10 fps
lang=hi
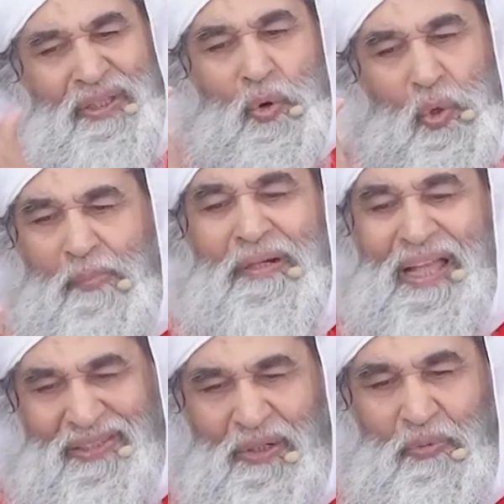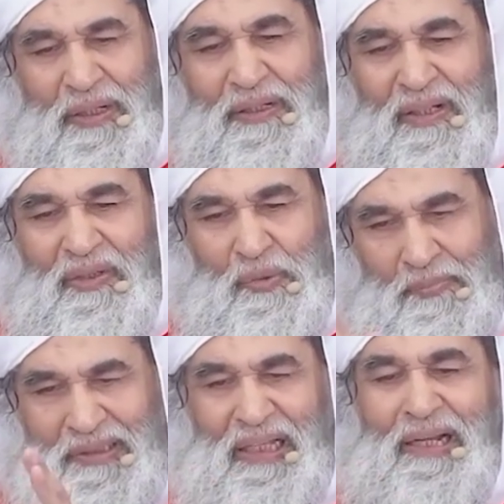जब से हुक्म नाजिर हुआ
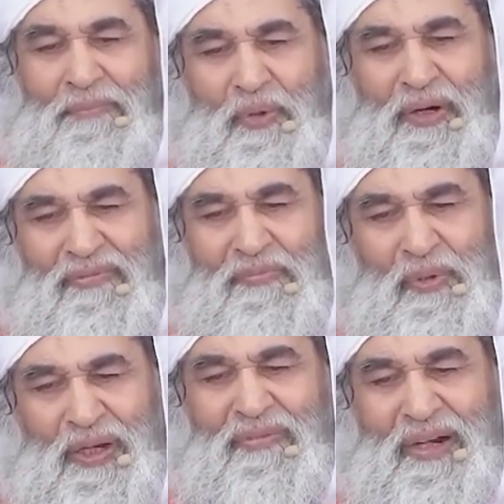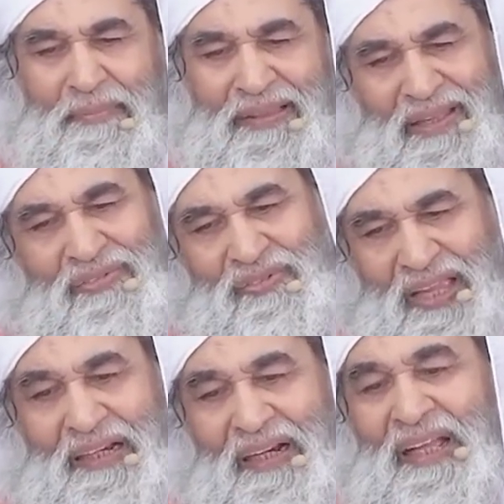तो मदीना मुनवरा में दस
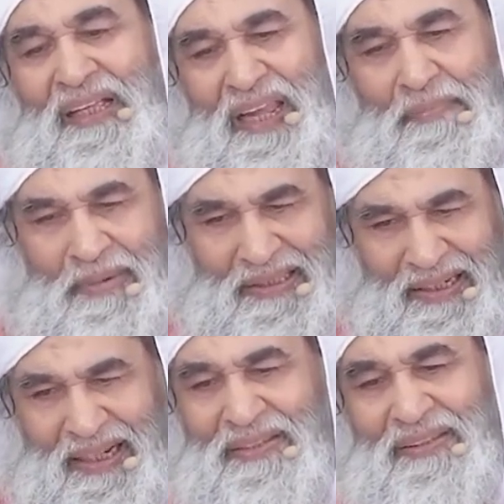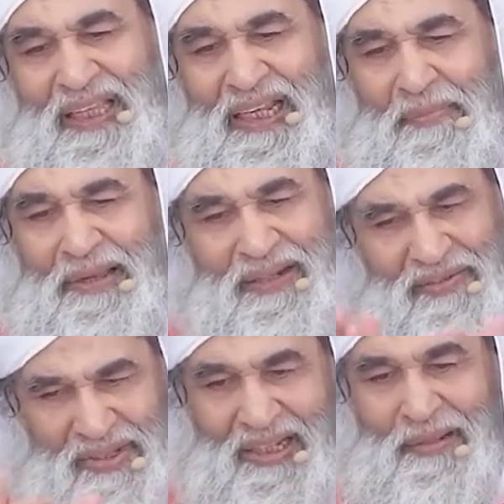साल की मदनी जिंदगी में
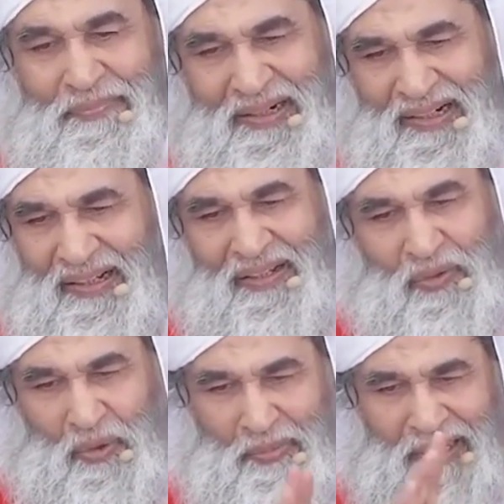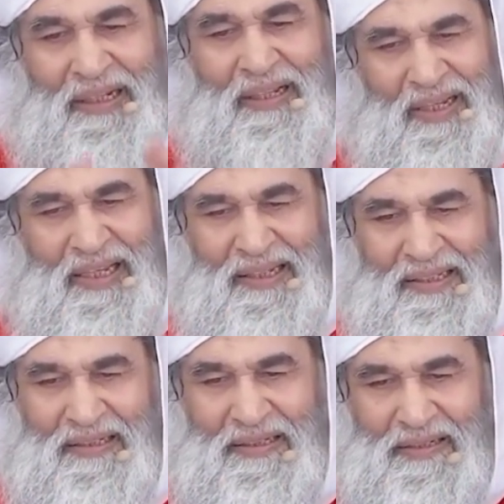हर साल आपने कुर्बानी की
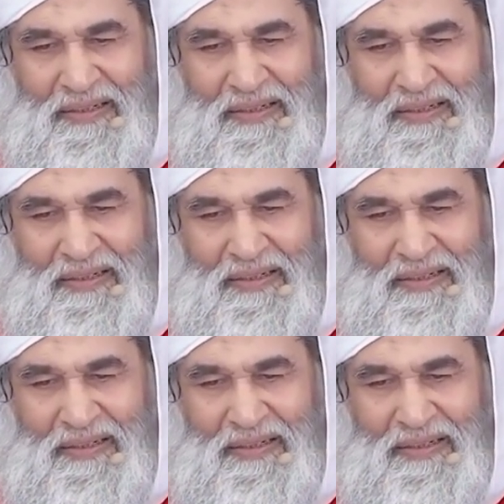है